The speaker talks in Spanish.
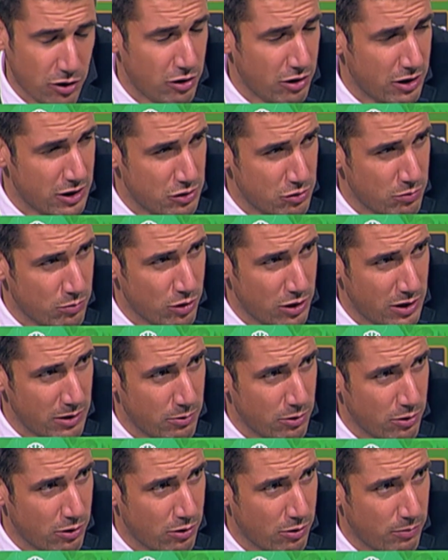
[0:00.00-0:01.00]
creo que es un
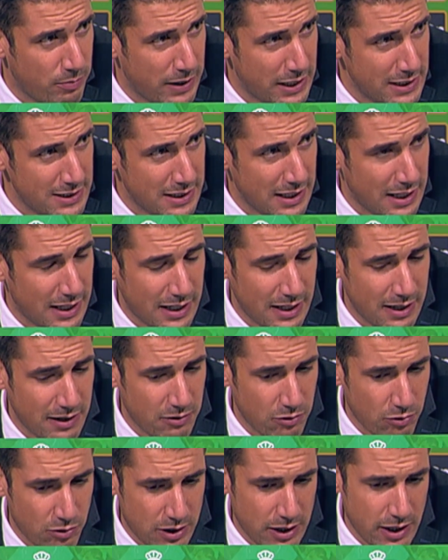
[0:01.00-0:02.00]
motivo para estar
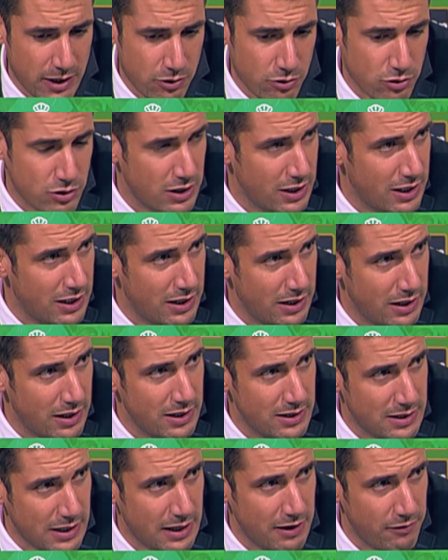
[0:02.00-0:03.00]
contentos y
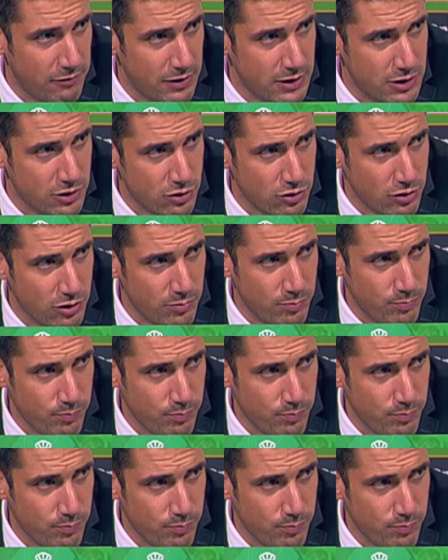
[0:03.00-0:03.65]
satisfechos hoy.